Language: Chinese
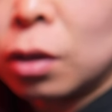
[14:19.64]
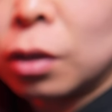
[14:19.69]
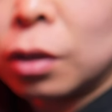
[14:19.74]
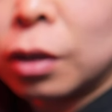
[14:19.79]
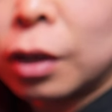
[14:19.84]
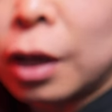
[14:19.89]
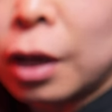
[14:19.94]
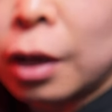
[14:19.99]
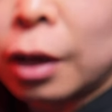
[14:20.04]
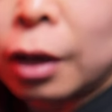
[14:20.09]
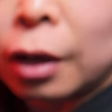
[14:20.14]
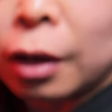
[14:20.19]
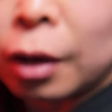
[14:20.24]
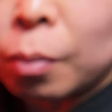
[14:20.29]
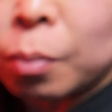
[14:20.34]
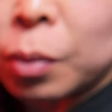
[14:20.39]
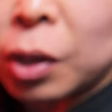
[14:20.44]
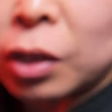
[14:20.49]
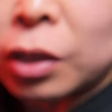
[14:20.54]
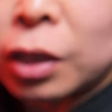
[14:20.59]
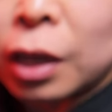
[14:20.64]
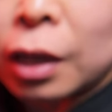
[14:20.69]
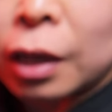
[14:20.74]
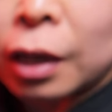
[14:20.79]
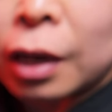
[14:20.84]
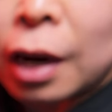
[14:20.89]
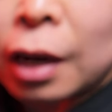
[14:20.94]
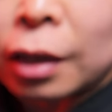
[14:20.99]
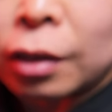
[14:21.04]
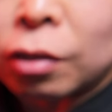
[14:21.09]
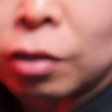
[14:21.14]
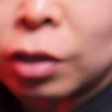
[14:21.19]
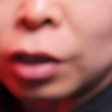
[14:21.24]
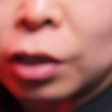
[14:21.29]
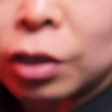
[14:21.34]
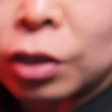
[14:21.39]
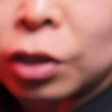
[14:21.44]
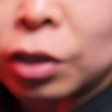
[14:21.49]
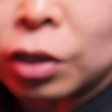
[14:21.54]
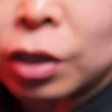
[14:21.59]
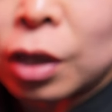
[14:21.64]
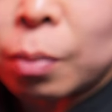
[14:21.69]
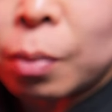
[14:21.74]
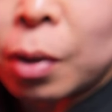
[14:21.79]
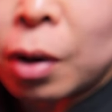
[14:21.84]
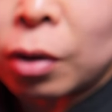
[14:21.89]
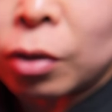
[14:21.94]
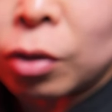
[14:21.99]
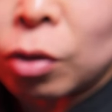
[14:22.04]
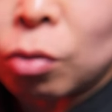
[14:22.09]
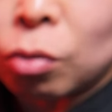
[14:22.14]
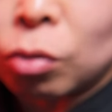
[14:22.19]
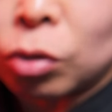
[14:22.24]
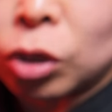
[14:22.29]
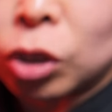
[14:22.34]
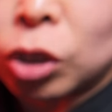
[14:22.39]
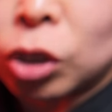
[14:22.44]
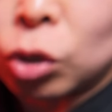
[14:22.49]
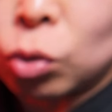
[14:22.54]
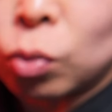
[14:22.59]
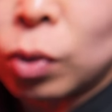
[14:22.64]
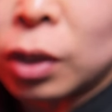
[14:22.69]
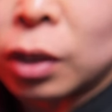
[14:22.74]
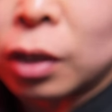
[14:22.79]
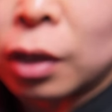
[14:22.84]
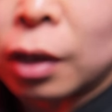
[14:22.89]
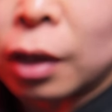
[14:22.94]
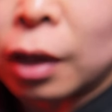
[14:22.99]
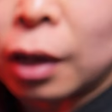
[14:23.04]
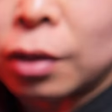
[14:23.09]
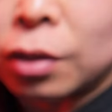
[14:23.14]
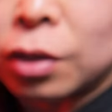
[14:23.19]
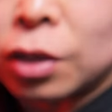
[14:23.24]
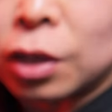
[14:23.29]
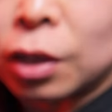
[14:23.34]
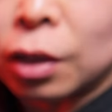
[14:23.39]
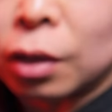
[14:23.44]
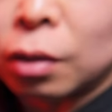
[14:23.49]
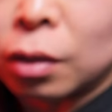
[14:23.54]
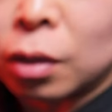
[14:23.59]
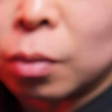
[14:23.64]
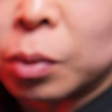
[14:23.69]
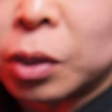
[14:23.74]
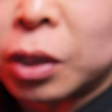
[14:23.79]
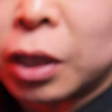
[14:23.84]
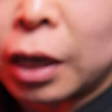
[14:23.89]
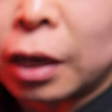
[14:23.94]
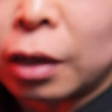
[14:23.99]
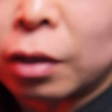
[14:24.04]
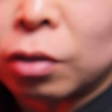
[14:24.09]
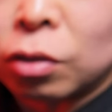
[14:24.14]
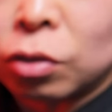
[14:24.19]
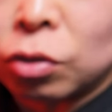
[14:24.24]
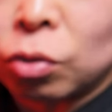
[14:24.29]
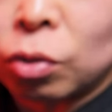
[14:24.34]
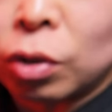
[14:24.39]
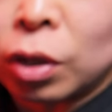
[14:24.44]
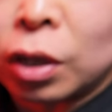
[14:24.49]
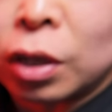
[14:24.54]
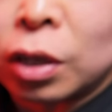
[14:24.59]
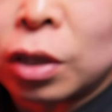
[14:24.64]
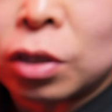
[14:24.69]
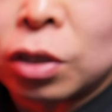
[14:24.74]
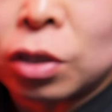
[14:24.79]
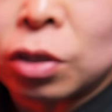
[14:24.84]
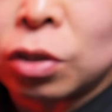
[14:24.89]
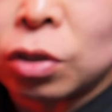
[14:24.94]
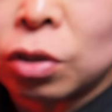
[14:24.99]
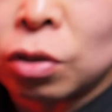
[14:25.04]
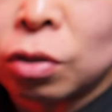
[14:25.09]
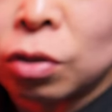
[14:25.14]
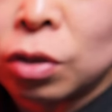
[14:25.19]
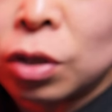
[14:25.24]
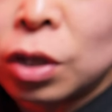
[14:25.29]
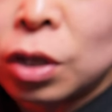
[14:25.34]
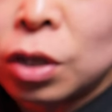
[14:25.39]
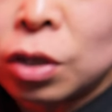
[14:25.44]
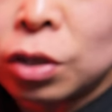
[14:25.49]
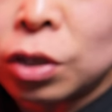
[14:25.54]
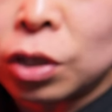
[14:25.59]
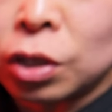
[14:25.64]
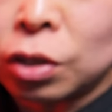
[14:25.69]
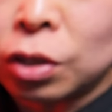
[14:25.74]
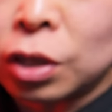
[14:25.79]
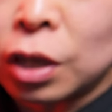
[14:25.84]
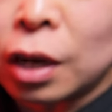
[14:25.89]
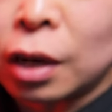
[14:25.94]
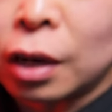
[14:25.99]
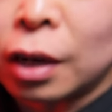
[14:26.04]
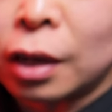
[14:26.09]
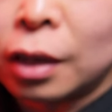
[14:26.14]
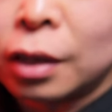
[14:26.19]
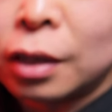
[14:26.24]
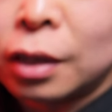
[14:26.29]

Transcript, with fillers: 你可以很明显的看到这个清洁棒有湿润的痕迹，那么这个呢就可以进行清洁了。